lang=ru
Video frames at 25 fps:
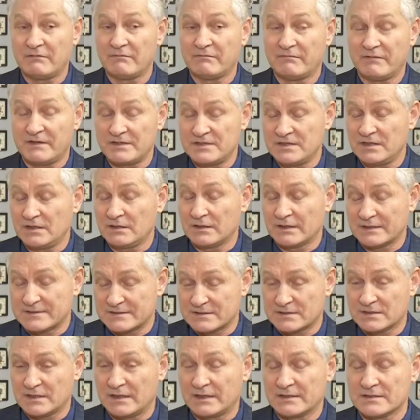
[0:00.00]
вводилась
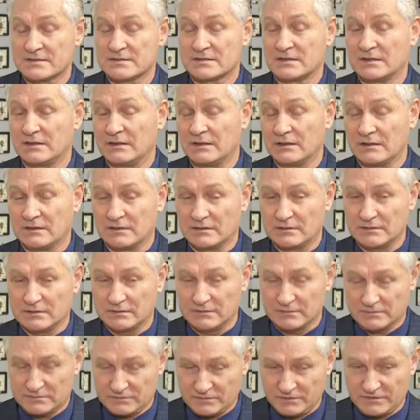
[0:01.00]
станция,
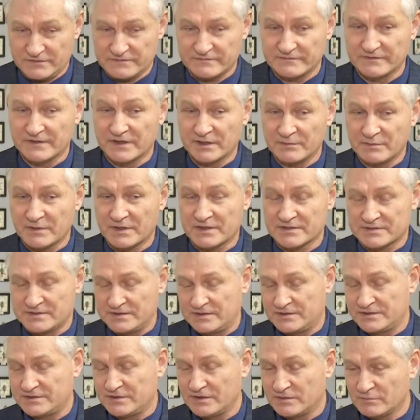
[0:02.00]
э, то есть с ноября
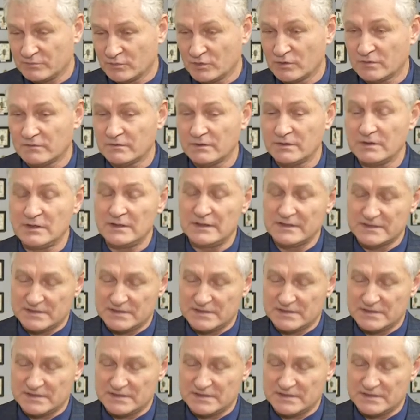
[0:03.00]
67-го,